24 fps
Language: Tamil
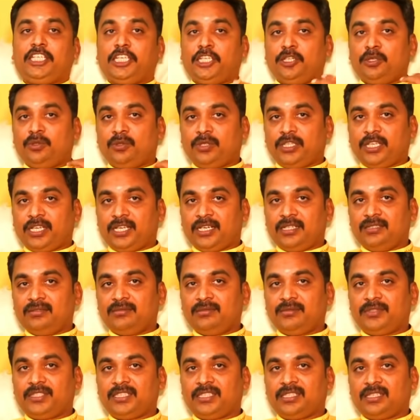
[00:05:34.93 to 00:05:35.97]
என்னுடைய
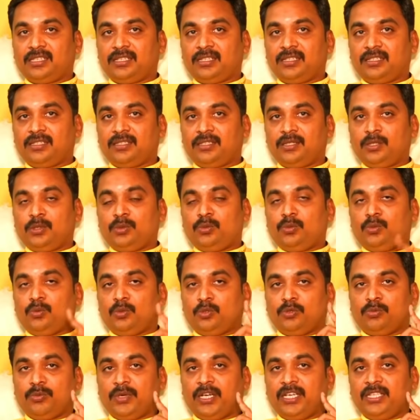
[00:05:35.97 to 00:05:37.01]
அனுபவத்தில்
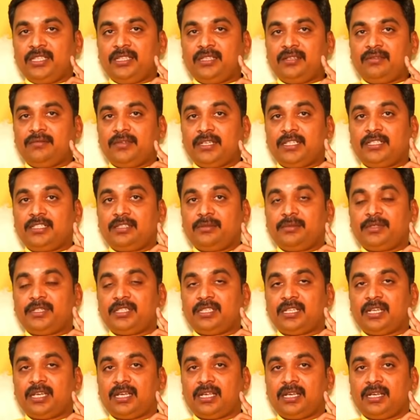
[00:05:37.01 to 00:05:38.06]
ஒரு மனிதன் வெற்றி
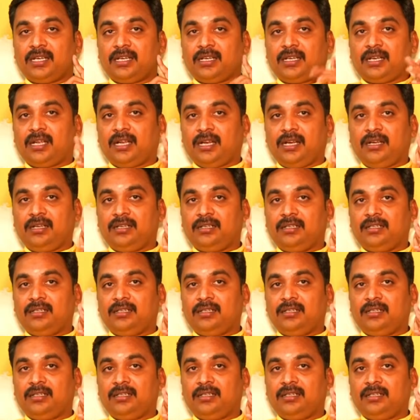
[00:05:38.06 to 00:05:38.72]
பெறுகிறார் என்றால்